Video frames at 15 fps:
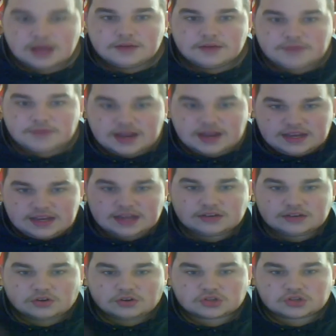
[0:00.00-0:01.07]
Wenn ihr
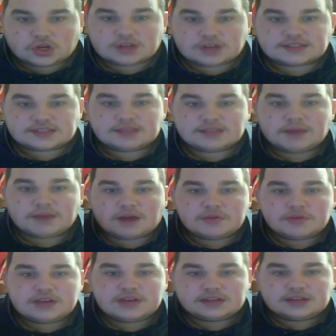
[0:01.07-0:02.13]
noch trotzdem
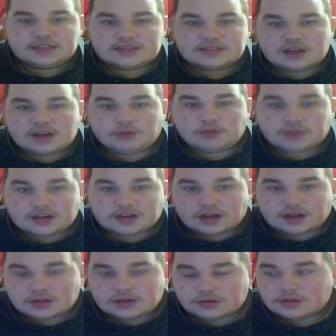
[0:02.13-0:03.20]
abonniert diesen
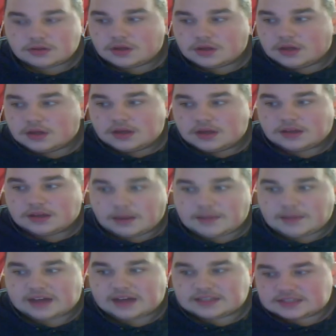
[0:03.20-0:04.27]
Hauptkanal, dann
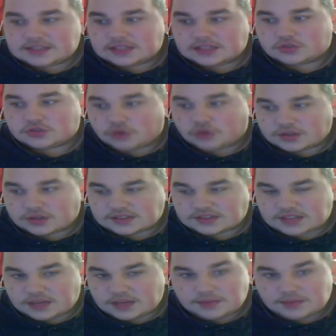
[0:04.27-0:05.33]
macht es jetzt
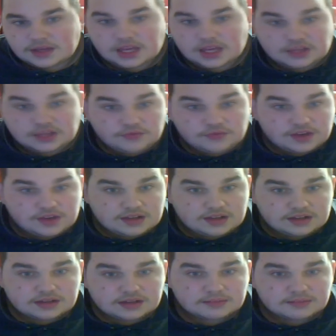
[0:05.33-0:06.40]
trotzdem. Ich
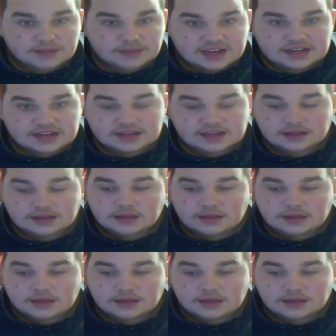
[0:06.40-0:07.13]
will meine